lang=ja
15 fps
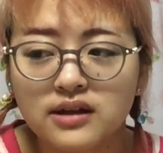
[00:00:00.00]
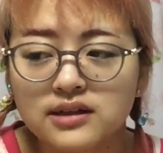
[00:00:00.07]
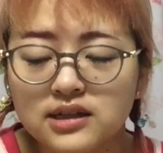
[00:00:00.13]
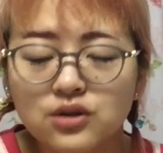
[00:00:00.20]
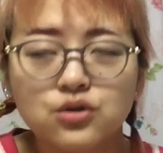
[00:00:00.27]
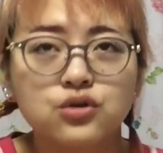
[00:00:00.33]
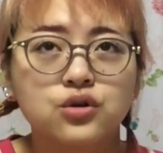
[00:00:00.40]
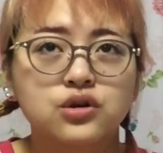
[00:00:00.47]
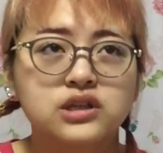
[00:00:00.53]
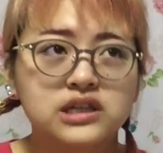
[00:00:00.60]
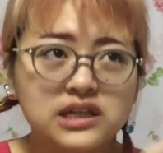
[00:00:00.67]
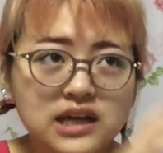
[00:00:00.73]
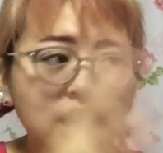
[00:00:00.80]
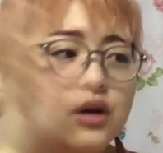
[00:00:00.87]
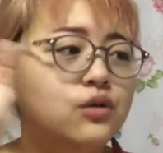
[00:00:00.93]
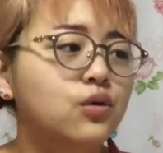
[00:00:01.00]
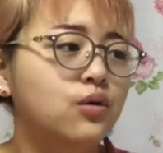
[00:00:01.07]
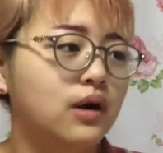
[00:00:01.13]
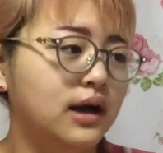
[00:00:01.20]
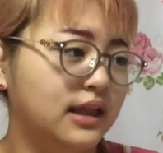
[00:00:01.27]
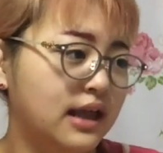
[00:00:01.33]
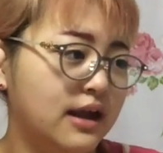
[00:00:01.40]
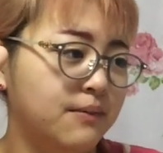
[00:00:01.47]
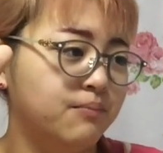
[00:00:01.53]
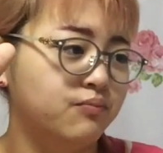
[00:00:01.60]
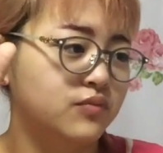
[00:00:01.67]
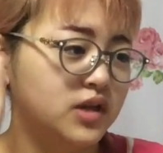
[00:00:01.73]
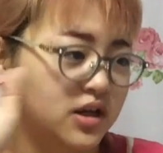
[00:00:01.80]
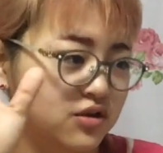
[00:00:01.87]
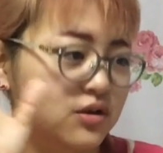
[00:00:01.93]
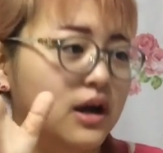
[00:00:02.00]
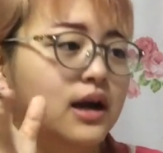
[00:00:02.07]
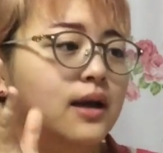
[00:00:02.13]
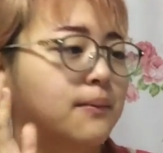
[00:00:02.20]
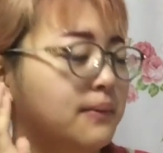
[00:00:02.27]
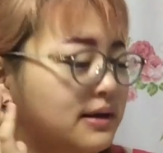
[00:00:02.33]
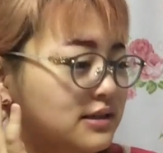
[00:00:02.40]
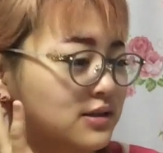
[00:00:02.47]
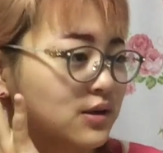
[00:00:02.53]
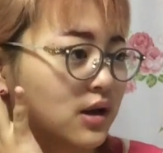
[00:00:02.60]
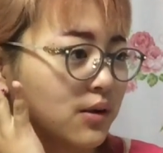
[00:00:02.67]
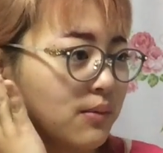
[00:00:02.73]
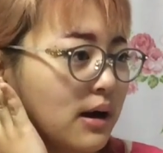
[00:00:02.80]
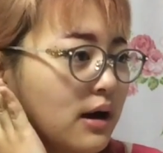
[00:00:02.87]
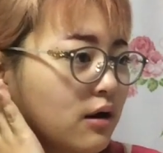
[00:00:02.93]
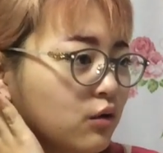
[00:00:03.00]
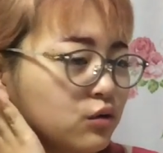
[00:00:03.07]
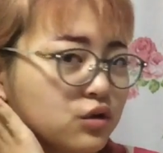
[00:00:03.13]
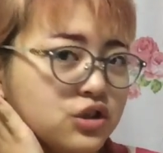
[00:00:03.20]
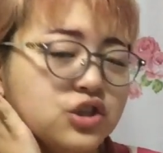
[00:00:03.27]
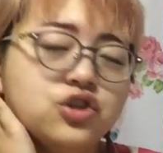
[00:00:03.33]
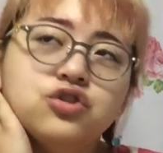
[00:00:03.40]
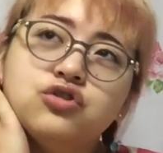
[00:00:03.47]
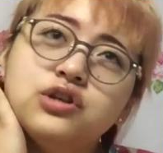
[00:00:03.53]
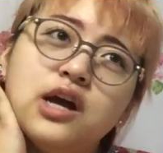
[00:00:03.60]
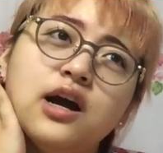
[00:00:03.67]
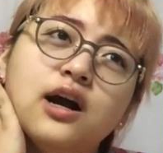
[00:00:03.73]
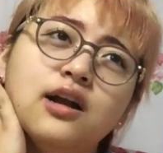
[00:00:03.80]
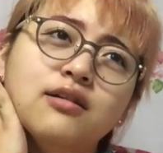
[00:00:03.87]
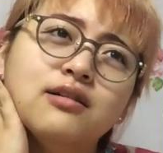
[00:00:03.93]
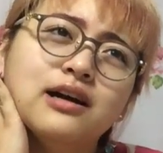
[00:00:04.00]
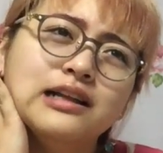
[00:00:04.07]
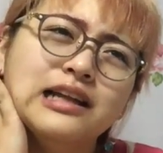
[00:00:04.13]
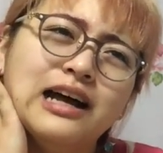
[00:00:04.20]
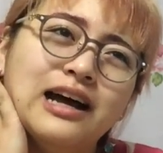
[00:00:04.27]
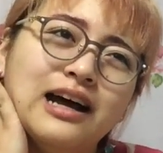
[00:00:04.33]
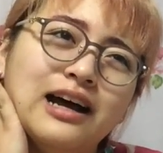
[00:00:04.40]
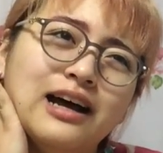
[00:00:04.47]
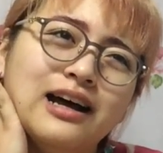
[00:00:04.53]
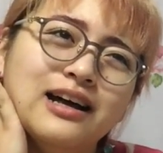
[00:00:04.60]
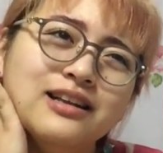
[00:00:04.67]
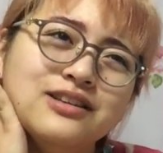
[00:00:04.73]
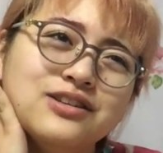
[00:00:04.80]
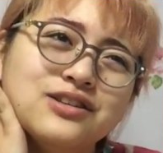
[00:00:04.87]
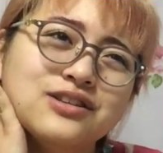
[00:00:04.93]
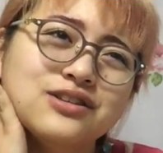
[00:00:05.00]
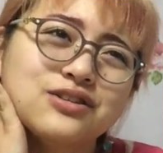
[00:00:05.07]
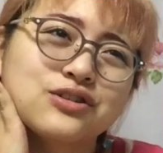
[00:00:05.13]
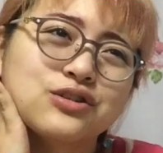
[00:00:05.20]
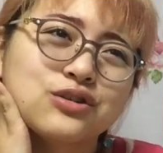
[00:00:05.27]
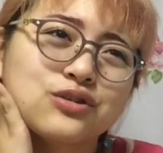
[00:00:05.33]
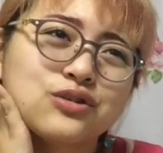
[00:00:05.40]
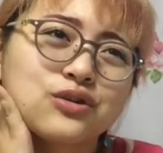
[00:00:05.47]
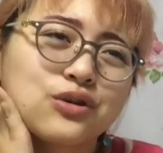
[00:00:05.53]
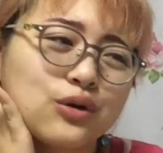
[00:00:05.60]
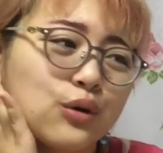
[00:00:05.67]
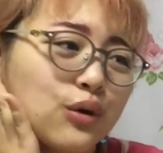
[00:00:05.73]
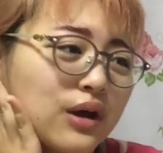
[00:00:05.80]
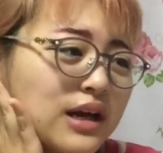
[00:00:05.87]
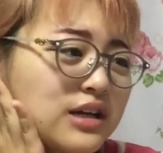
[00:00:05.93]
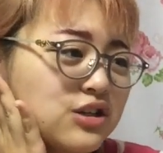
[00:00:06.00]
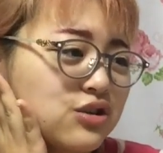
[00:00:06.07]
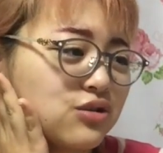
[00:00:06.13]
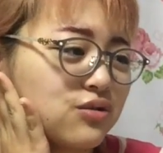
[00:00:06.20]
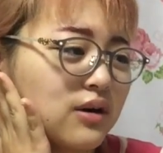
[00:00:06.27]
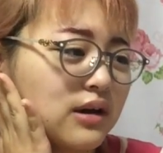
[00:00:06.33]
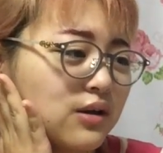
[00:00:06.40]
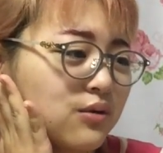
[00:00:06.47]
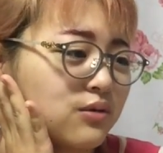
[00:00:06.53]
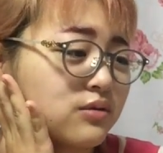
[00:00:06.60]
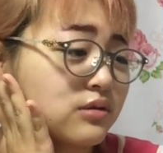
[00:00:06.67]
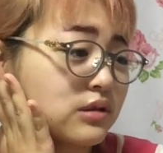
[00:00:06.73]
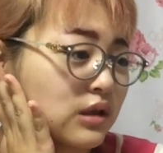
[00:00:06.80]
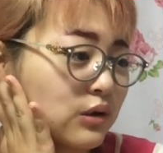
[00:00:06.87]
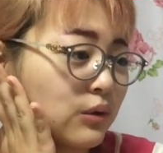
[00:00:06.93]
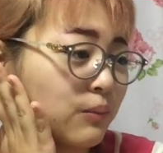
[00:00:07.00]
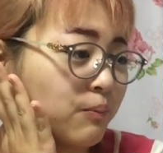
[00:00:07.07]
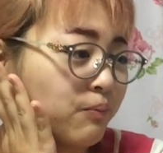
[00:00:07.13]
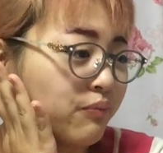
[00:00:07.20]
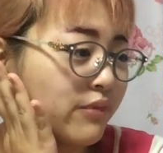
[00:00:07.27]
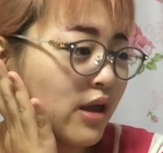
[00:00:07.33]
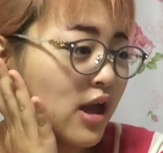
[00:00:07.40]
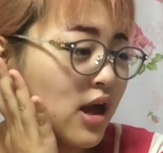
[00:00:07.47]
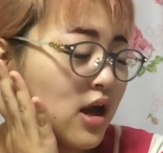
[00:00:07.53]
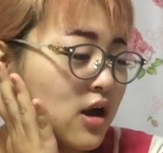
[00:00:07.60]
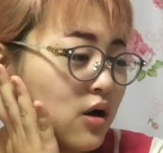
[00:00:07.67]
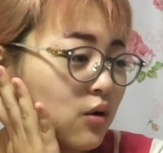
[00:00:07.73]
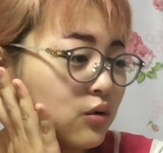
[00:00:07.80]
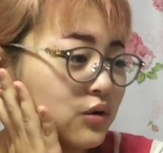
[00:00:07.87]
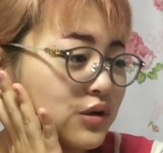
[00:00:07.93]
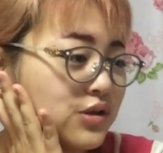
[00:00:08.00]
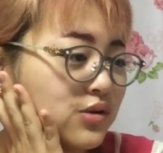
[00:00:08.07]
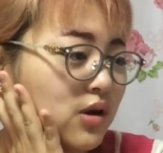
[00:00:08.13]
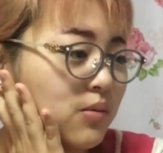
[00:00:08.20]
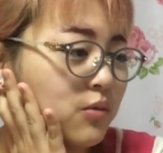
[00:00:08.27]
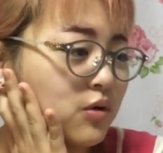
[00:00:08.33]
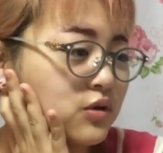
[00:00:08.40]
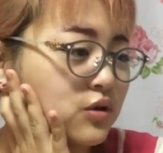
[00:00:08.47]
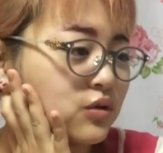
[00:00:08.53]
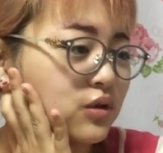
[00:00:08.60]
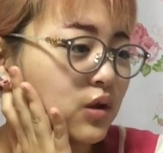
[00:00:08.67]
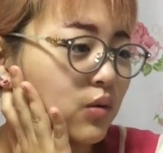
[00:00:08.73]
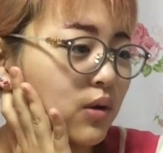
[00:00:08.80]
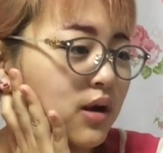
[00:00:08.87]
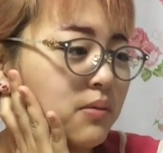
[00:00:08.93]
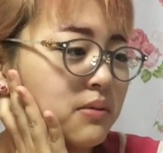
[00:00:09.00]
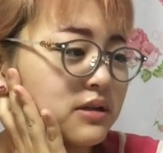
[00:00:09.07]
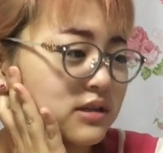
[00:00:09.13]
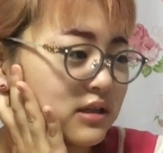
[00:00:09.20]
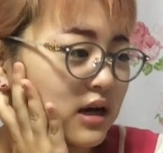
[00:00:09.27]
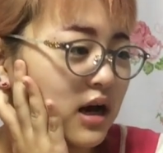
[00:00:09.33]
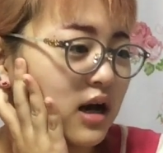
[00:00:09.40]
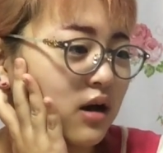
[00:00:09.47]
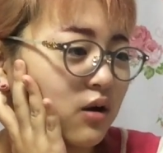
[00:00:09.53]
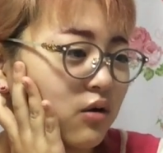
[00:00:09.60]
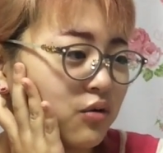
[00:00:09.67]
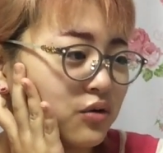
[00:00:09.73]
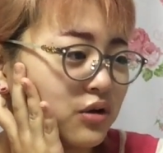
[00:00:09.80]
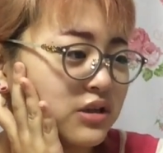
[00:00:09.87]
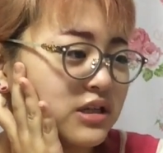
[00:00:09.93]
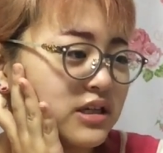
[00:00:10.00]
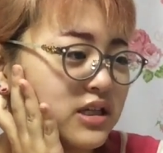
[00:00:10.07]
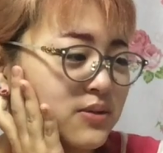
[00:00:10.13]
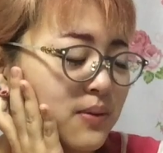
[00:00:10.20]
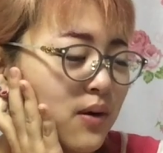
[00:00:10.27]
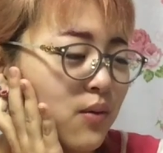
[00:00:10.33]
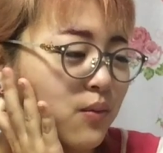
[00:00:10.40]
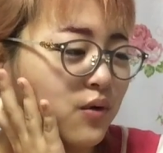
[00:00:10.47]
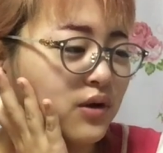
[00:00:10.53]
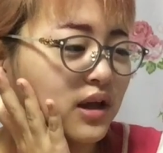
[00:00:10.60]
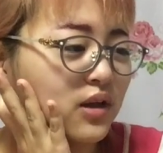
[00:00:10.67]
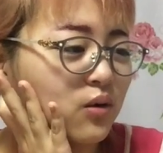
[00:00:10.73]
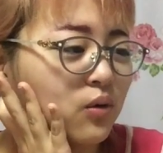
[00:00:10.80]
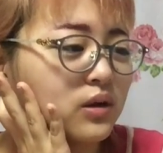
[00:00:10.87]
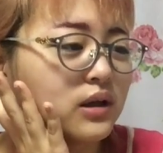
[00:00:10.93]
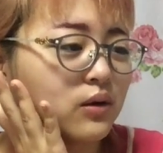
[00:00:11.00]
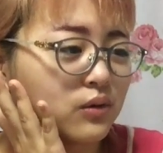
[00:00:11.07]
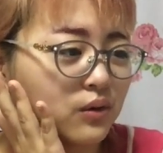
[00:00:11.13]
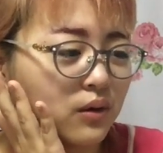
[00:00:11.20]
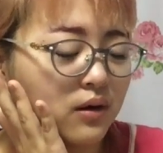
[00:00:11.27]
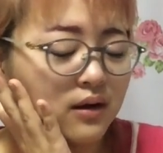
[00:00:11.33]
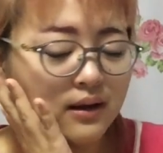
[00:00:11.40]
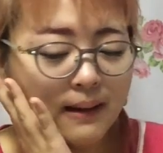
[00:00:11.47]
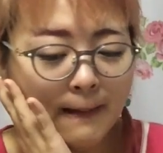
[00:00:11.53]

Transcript: ちょっと違う動画でちゃんとあげます、それは。今年中に上がるかなちょっと今日の編集具合によるんですけど。今年はもうちょっとで終わりますが、今年一番思い出に残ったこと、